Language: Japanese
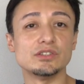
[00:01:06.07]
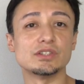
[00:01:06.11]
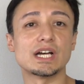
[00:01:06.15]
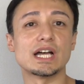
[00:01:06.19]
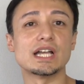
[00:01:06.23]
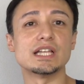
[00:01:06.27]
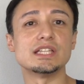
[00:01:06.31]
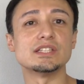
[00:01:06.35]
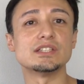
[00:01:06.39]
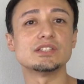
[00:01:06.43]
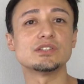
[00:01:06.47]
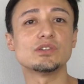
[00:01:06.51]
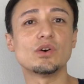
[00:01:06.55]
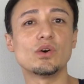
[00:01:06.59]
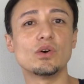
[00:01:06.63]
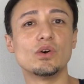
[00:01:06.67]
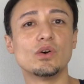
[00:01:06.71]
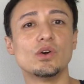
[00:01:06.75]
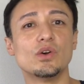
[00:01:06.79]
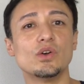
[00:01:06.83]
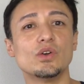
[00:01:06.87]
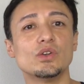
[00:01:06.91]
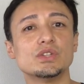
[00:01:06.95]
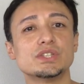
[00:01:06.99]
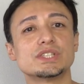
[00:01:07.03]
う感じの
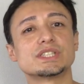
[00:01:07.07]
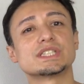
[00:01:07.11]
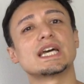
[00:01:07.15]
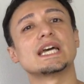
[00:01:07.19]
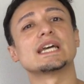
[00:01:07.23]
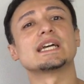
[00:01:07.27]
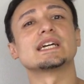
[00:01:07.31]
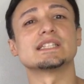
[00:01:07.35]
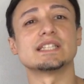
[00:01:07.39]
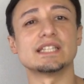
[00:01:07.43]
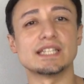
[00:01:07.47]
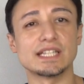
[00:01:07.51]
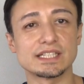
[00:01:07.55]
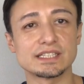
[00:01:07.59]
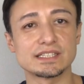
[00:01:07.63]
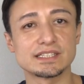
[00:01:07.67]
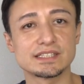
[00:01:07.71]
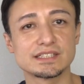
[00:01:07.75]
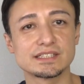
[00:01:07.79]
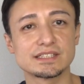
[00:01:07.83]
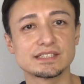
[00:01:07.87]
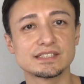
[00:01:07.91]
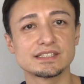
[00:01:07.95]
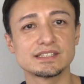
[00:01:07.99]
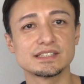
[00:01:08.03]
使い方で
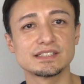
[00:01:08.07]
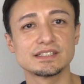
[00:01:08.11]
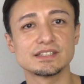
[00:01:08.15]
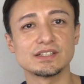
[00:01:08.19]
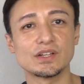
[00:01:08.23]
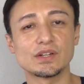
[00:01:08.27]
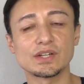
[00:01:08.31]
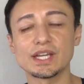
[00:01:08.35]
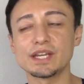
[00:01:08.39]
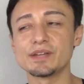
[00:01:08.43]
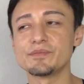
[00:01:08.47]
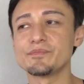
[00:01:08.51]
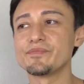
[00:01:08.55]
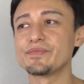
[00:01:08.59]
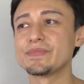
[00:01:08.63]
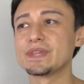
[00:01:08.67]
す。OK?